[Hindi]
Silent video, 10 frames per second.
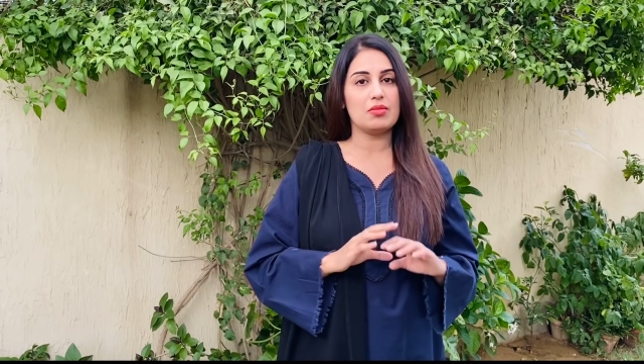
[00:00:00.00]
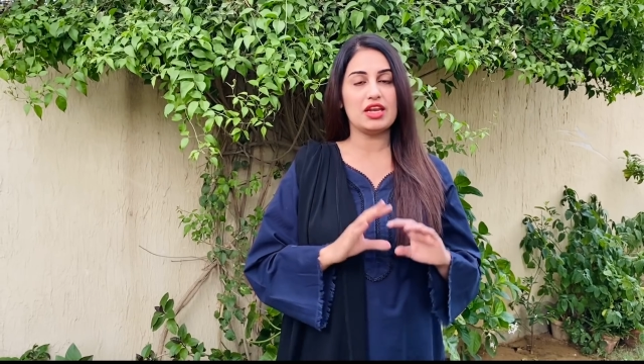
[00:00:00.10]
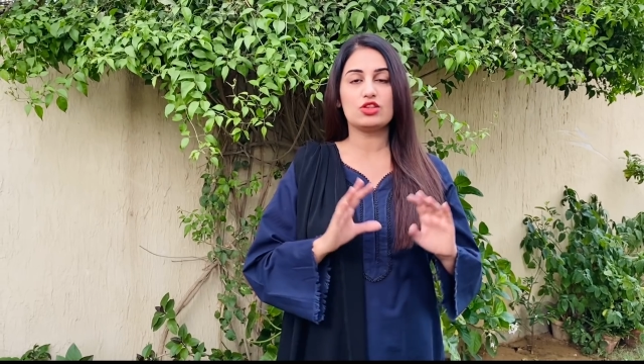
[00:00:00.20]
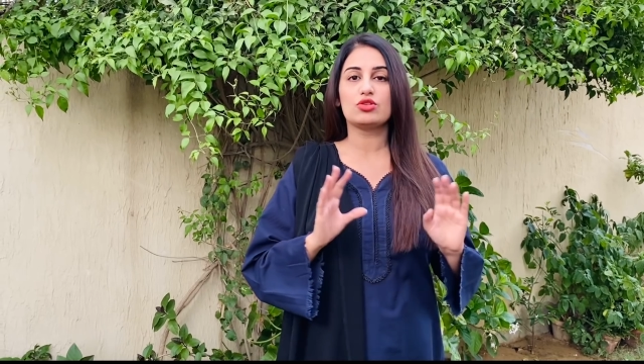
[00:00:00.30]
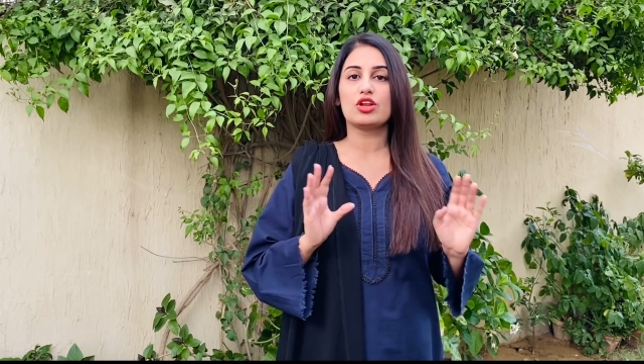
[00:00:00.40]

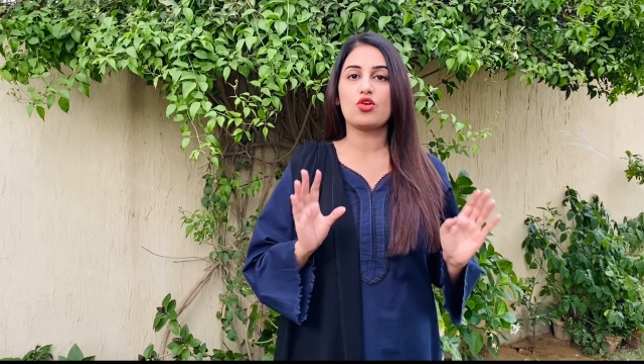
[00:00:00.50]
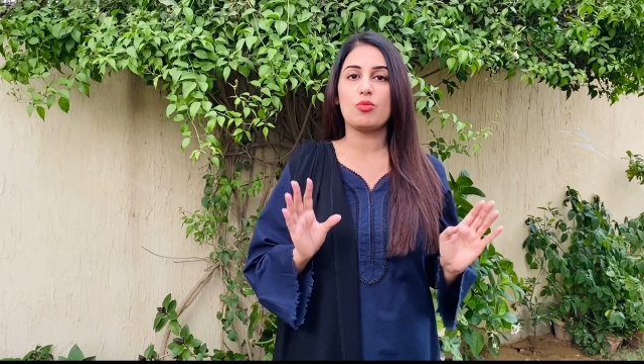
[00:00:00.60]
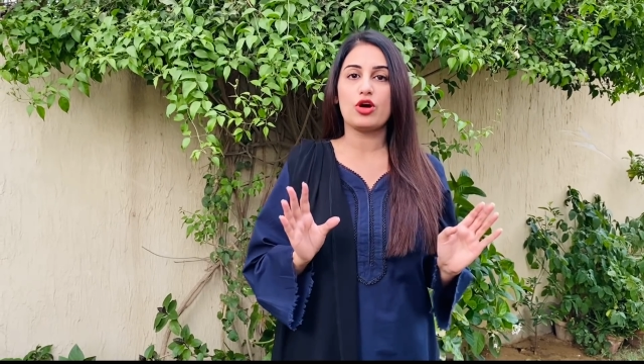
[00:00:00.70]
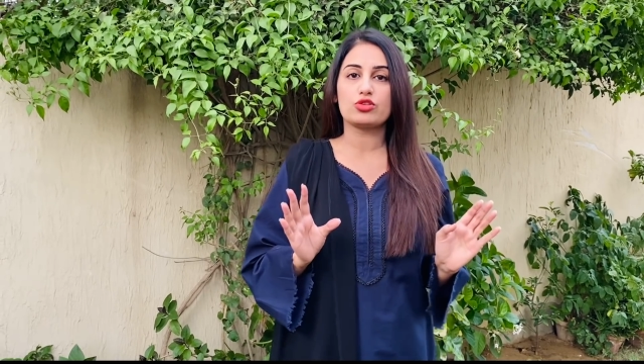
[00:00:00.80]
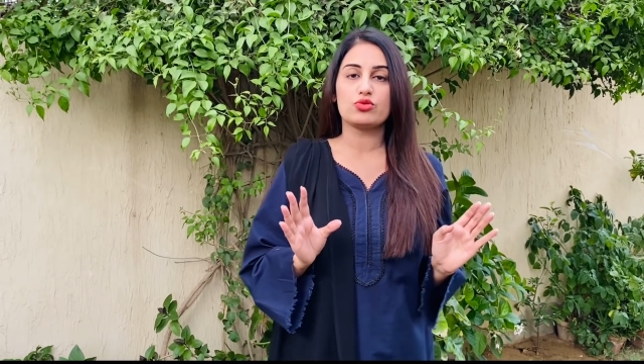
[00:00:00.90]
मेरे तो दिल को
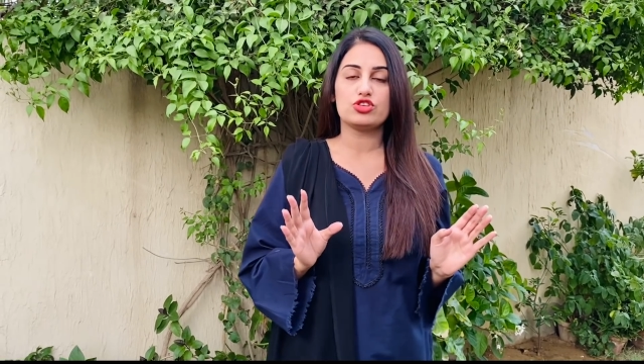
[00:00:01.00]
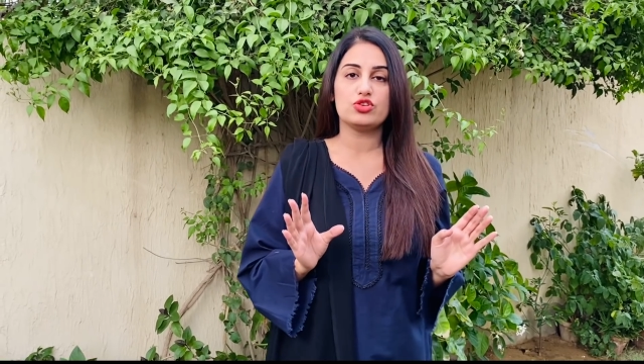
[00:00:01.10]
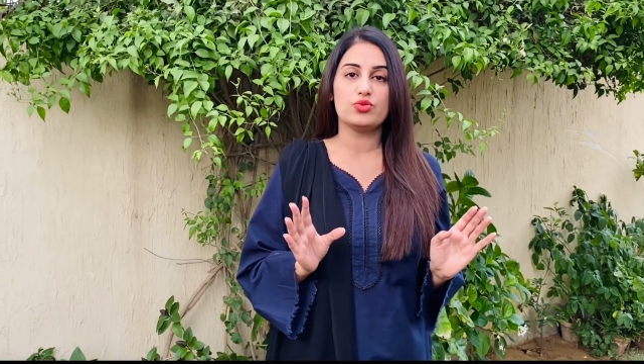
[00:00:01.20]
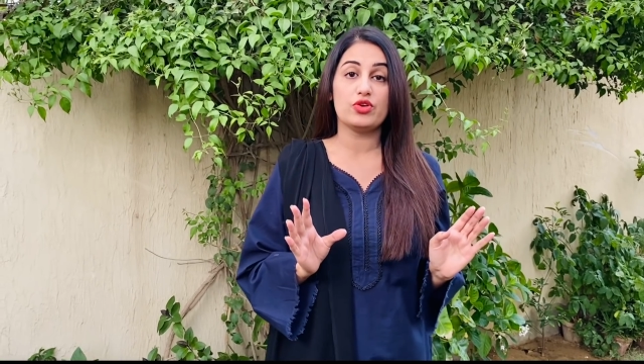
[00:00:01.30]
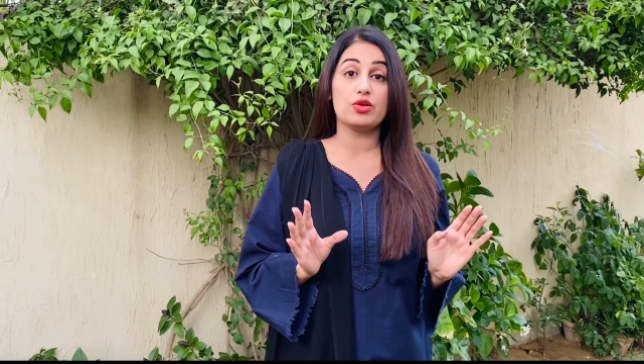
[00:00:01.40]
बहुत
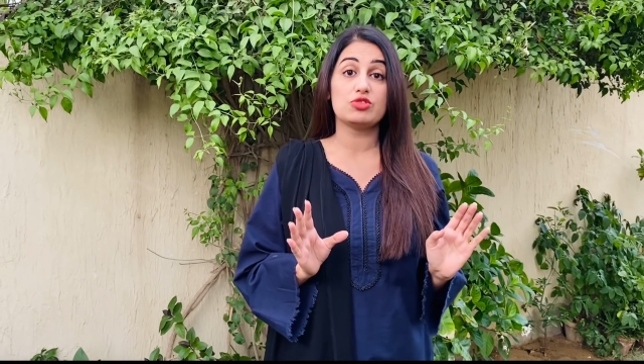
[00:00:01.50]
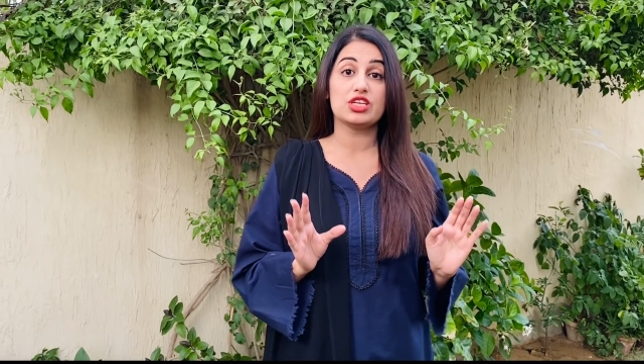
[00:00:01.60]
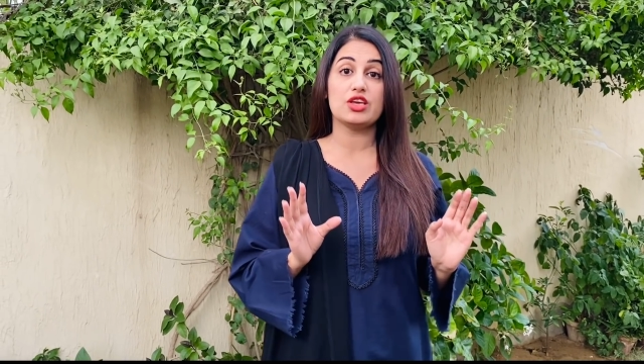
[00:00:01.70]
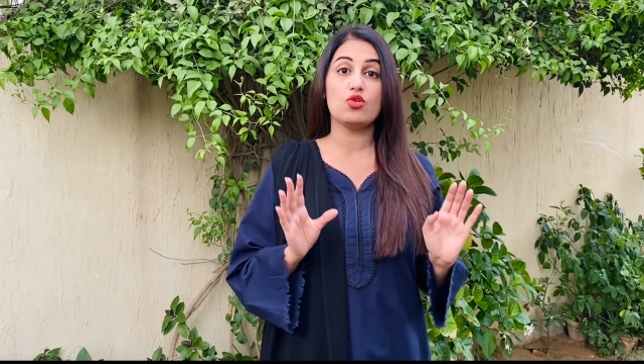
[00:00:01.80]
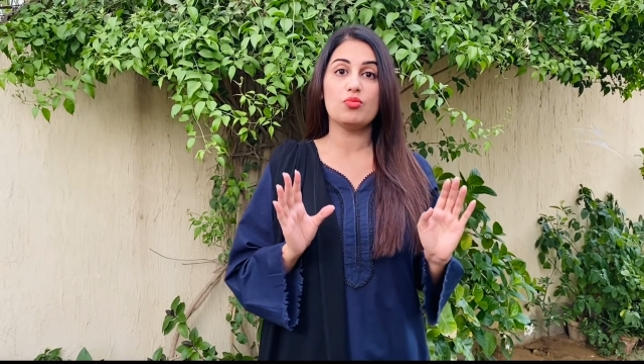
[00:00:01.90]
खुशी हुई और
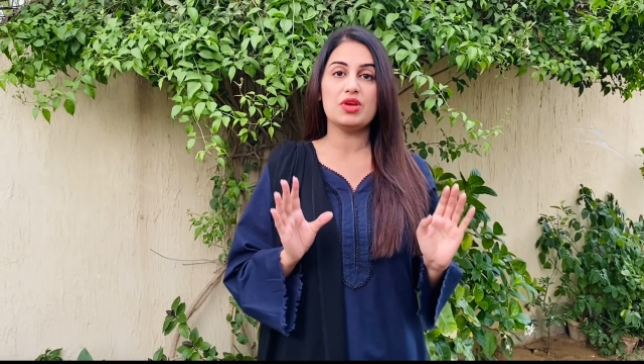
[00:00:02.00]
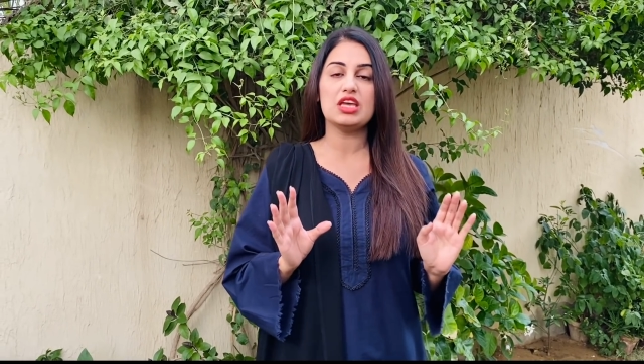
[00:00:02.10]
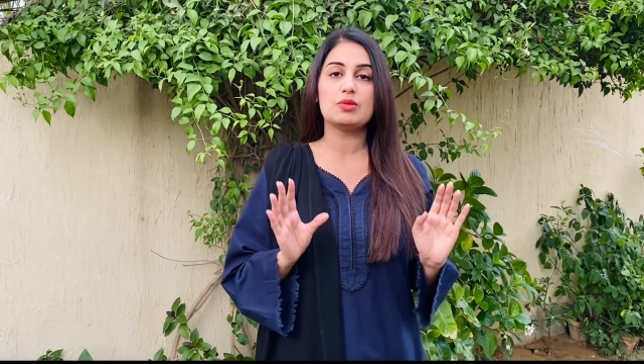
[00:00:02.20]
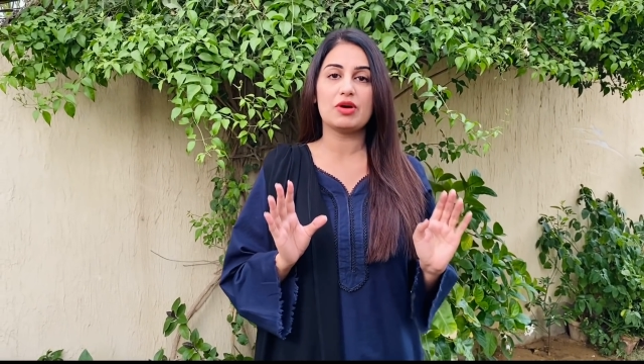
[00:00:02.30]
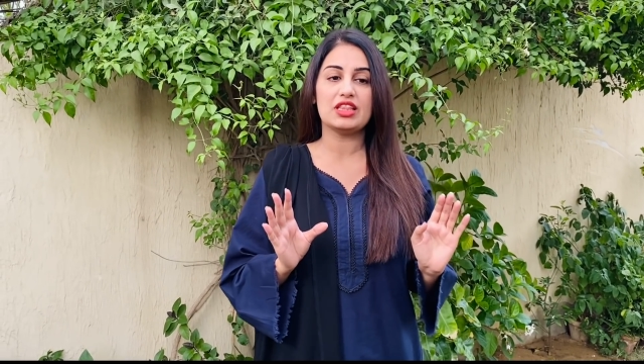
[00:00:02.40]
मुझे ये
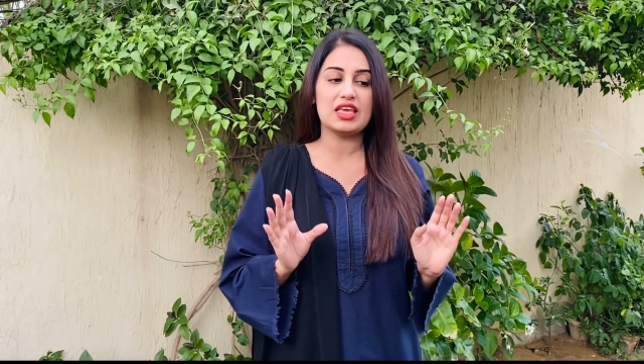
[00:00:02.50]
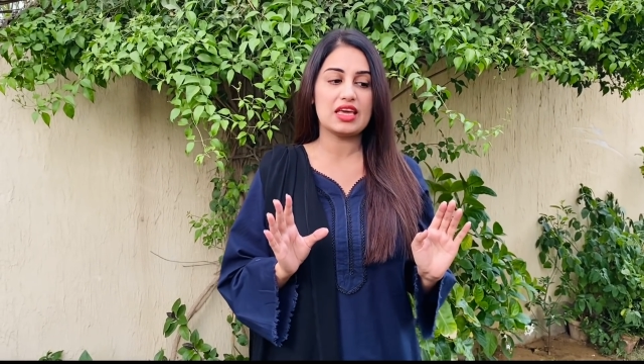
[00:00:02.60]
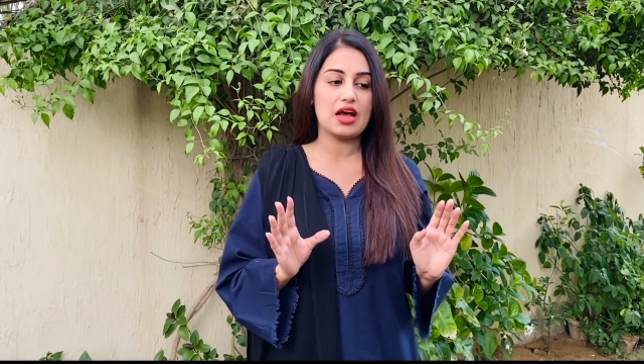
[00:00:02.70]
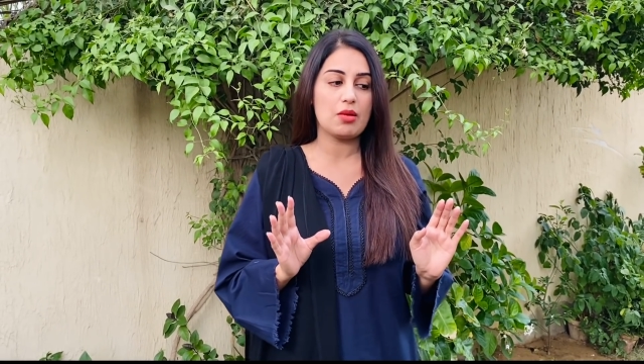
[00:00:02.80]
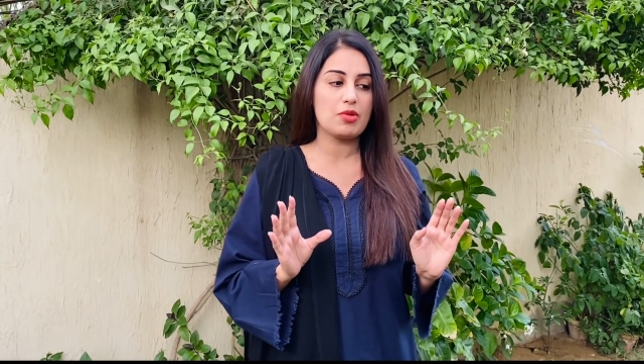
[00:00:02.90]
उम्मीद बंधी
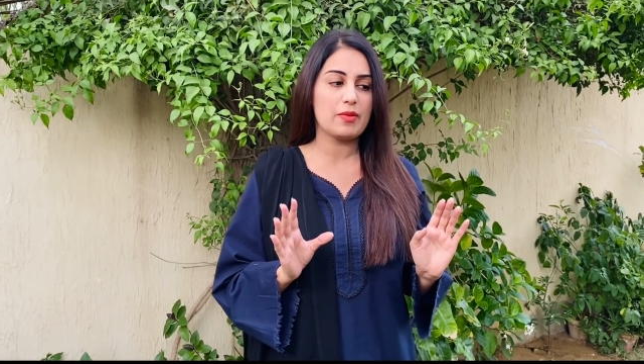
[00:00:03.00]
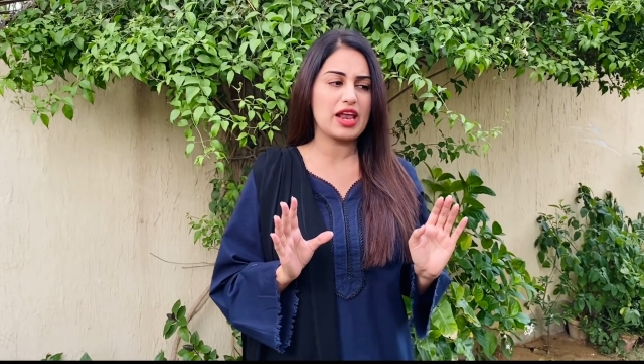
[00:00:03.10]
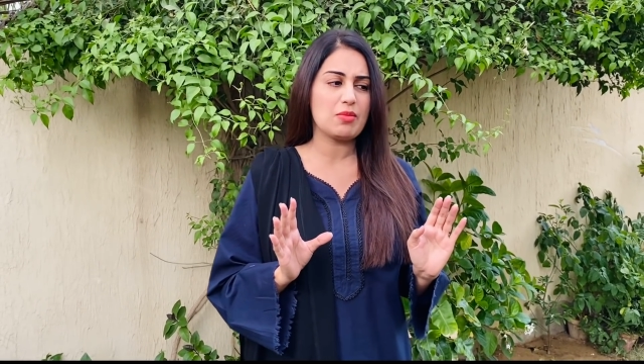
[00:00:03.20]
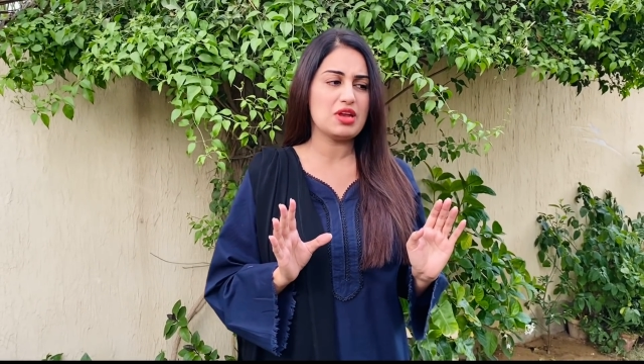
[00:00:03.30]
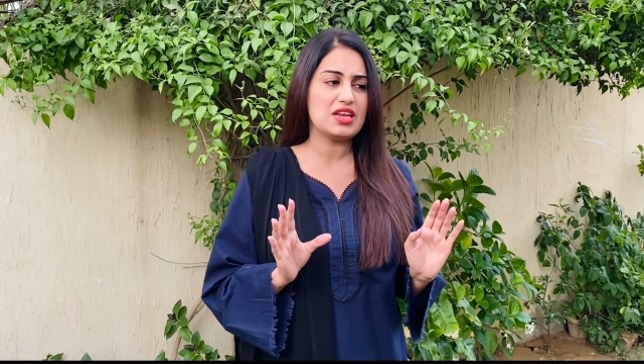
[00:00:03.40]
कि अब
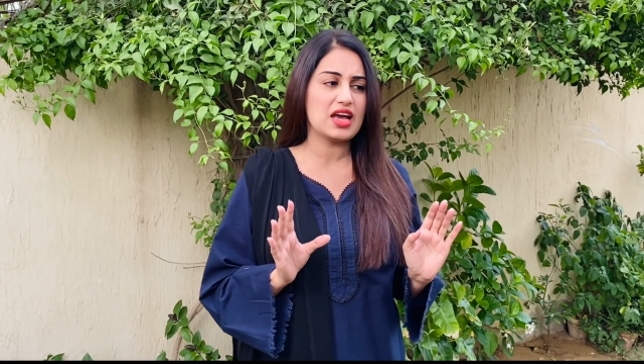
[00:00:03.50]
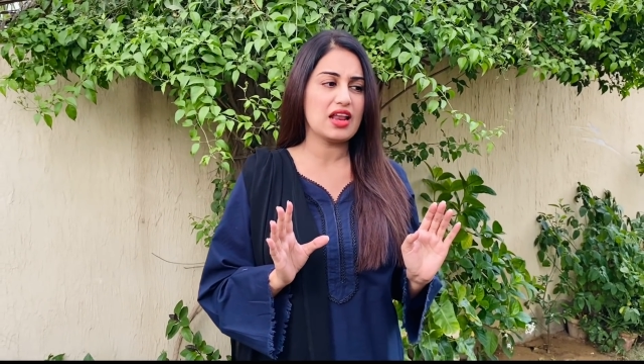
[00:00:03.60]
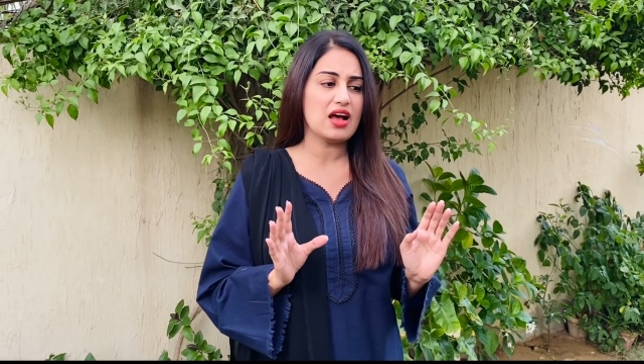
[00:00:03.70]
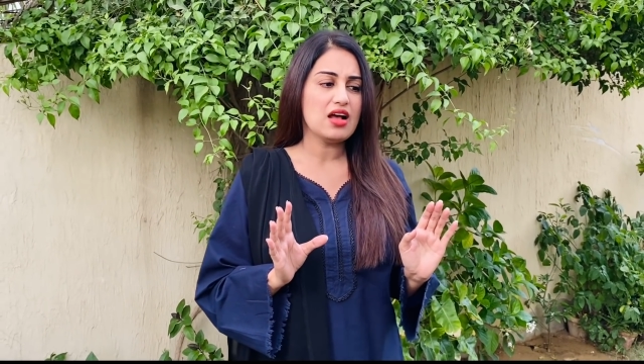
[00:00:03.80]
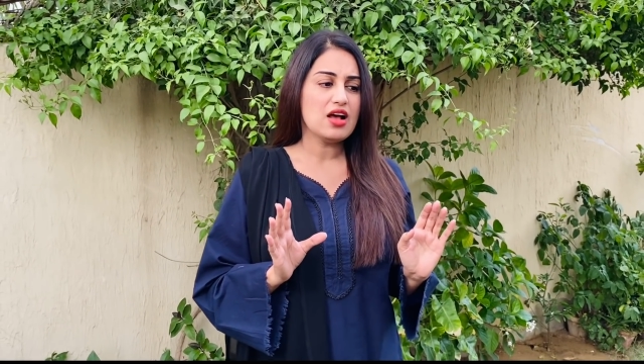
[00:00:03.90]
हमारा मीडिया
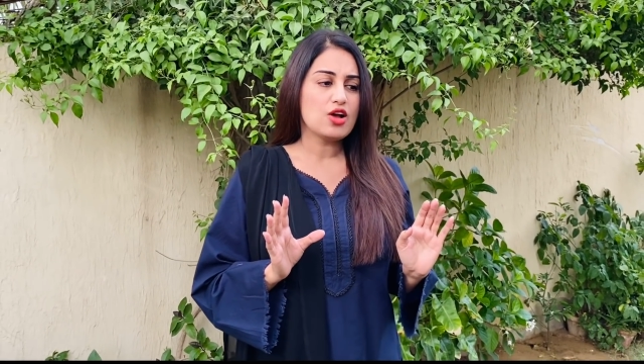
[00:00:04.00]
ना